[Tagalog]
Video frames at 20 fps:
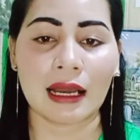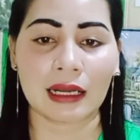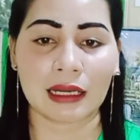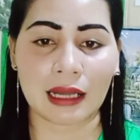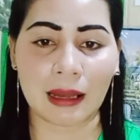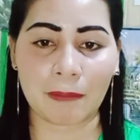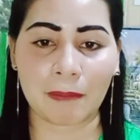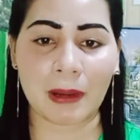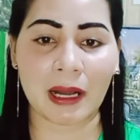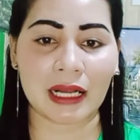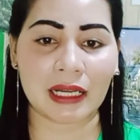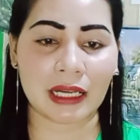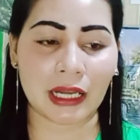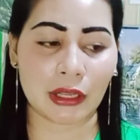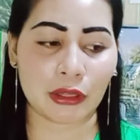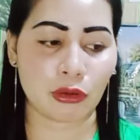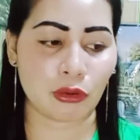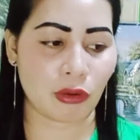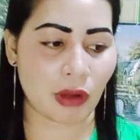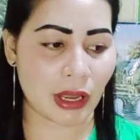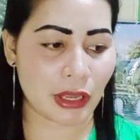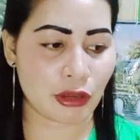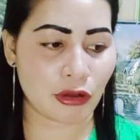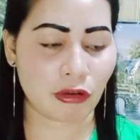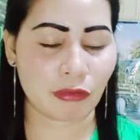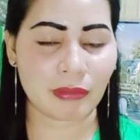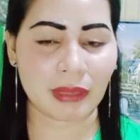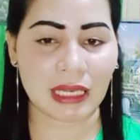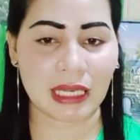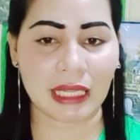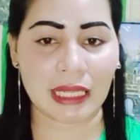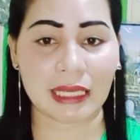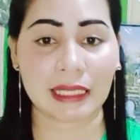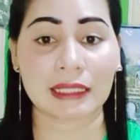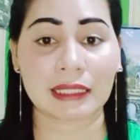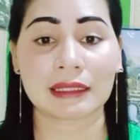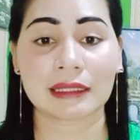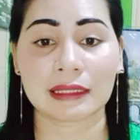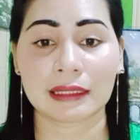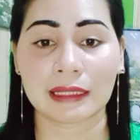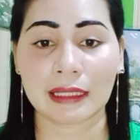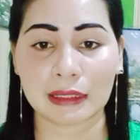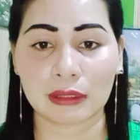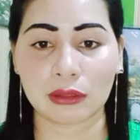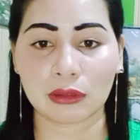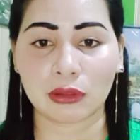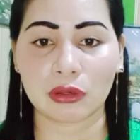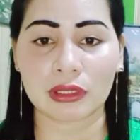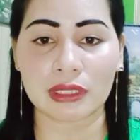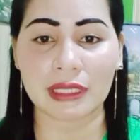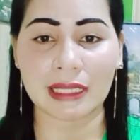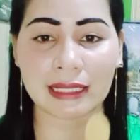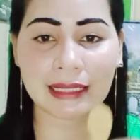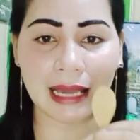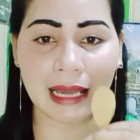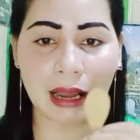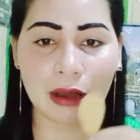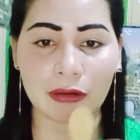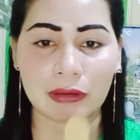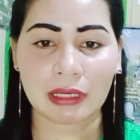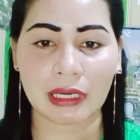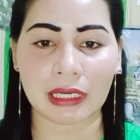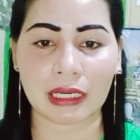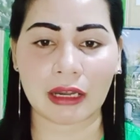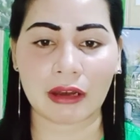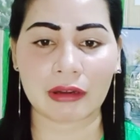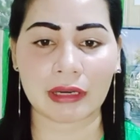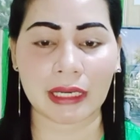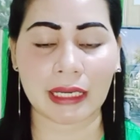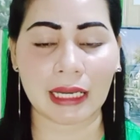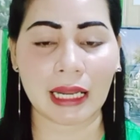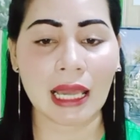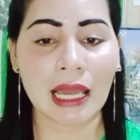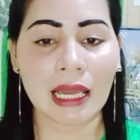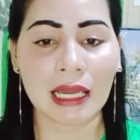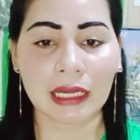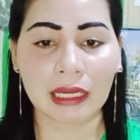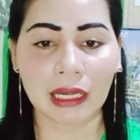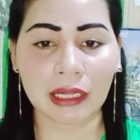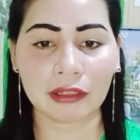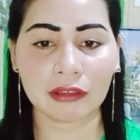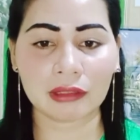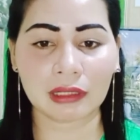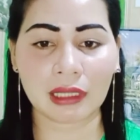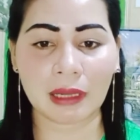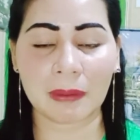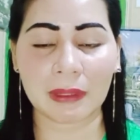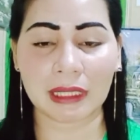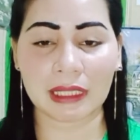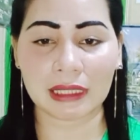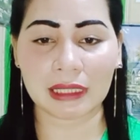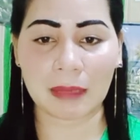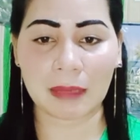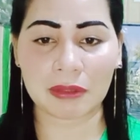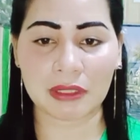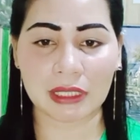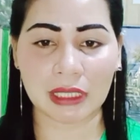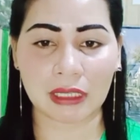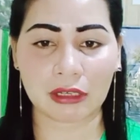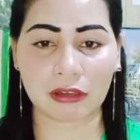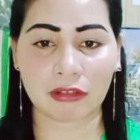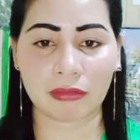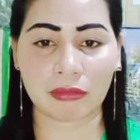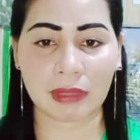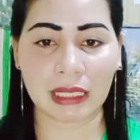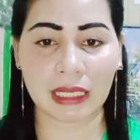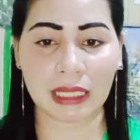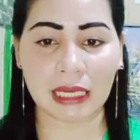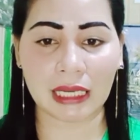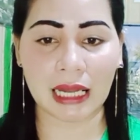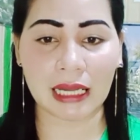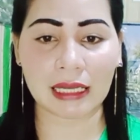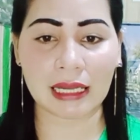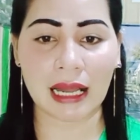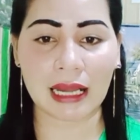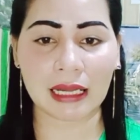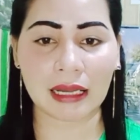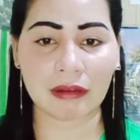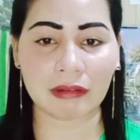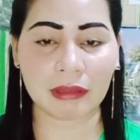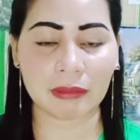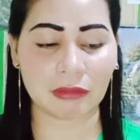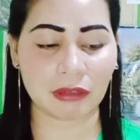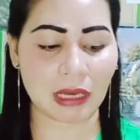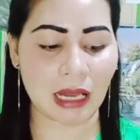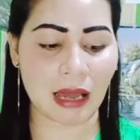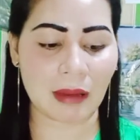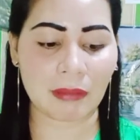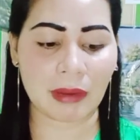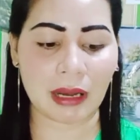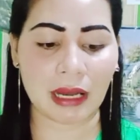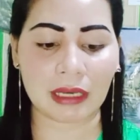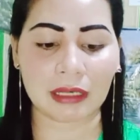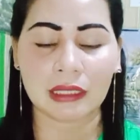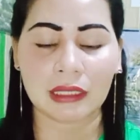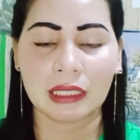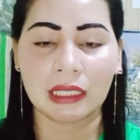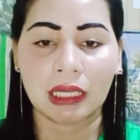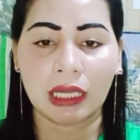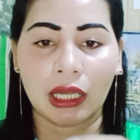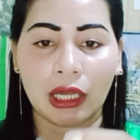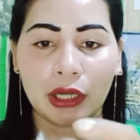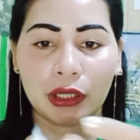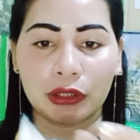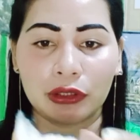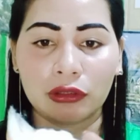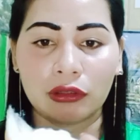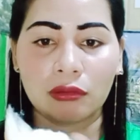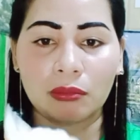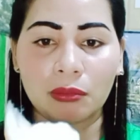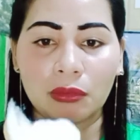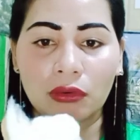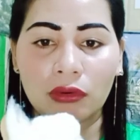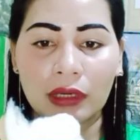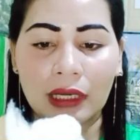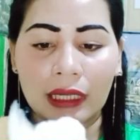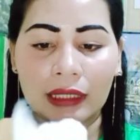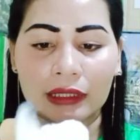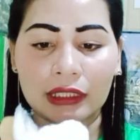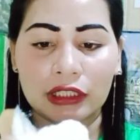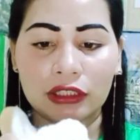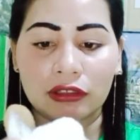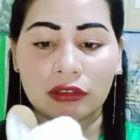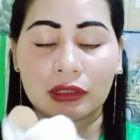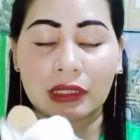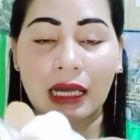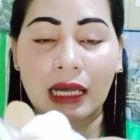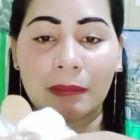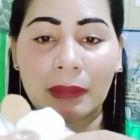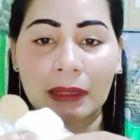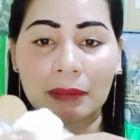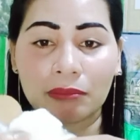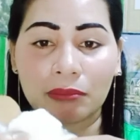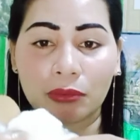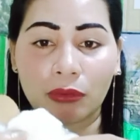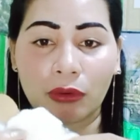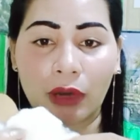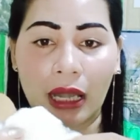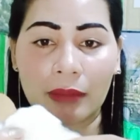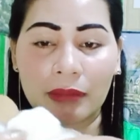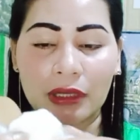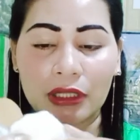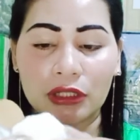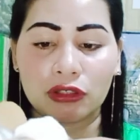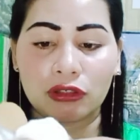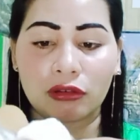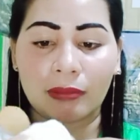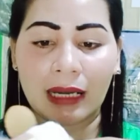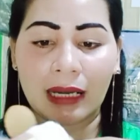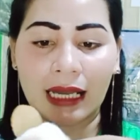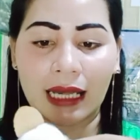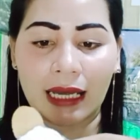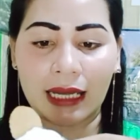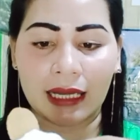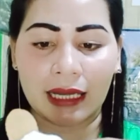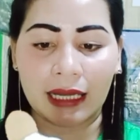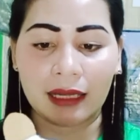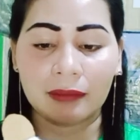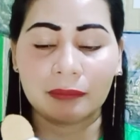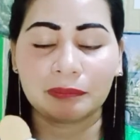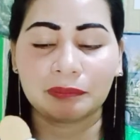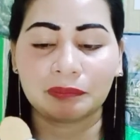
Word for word: kapag kayo ay humiling dito sa dahon ng laurel. Ngayon kapag natapos ka ng humiling, ang gagawin mo lamang, yung bulak ninyo dapat po ay medyo malaki.